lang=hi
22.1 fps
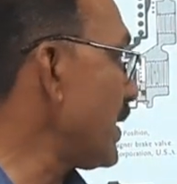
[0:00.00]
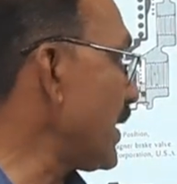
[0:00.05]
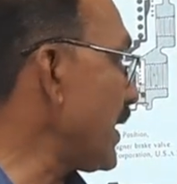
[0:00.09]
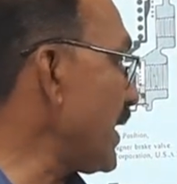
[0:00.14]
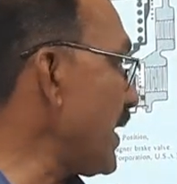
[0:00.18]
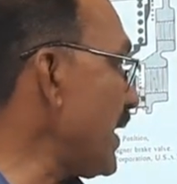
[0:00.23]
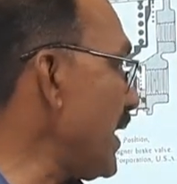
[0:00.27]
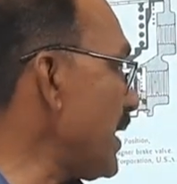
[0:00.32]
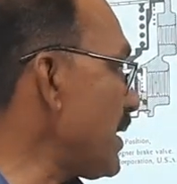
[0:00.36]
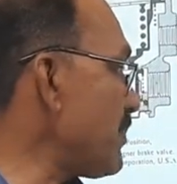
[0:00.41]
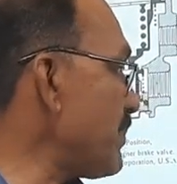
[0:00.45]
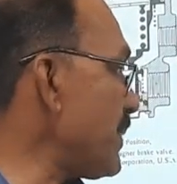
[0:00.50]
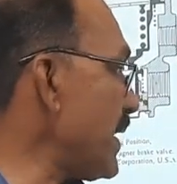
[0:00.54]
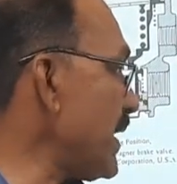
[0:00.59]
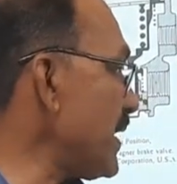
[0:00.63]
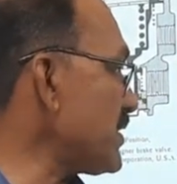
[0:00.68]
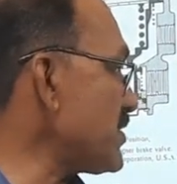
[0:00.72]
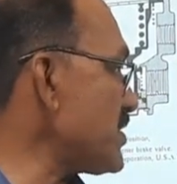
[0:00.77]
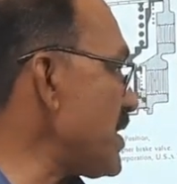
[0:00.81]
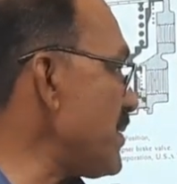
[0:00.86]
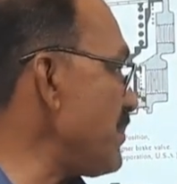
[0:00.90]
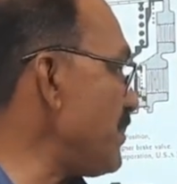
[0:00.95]
रियर
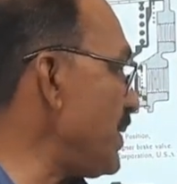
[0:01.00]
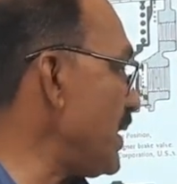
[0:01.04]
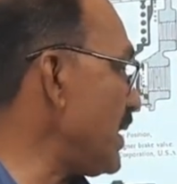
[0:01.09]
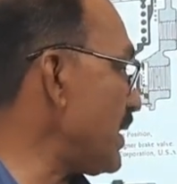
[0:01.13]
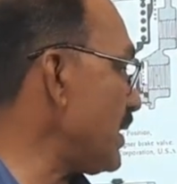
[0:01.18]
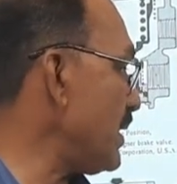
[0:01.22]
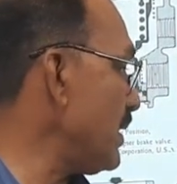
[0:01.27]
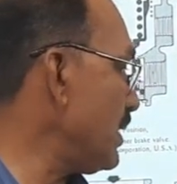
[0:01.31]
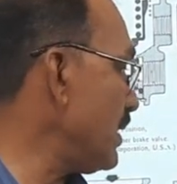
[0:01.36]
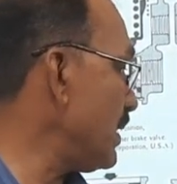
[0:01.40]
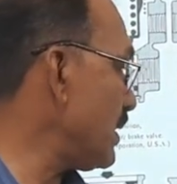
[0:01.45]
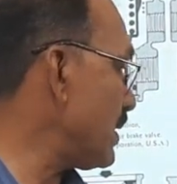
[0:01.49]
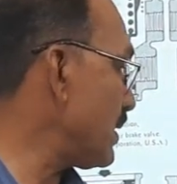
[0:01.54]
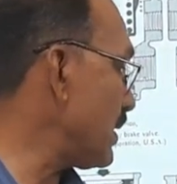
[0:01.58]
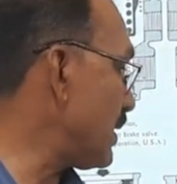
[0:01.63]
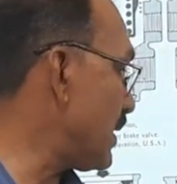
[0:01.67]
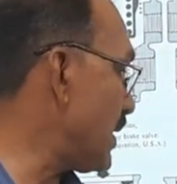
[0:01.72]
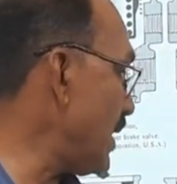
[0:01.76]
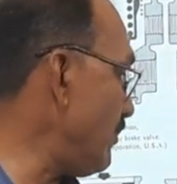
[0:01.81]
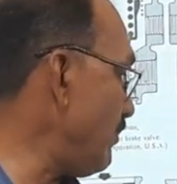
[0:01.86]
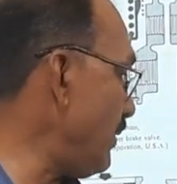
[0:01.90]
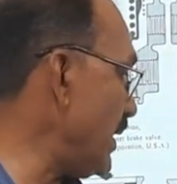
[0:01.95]
ब्रेक चैम्बर
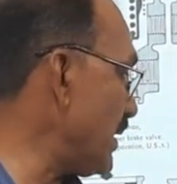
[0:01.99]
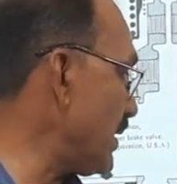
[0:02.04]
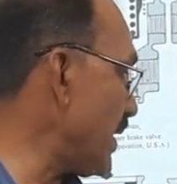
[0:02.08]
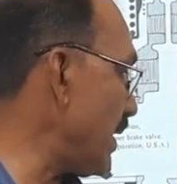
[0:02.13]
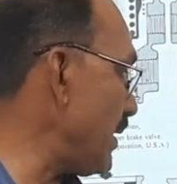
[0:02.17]
डबल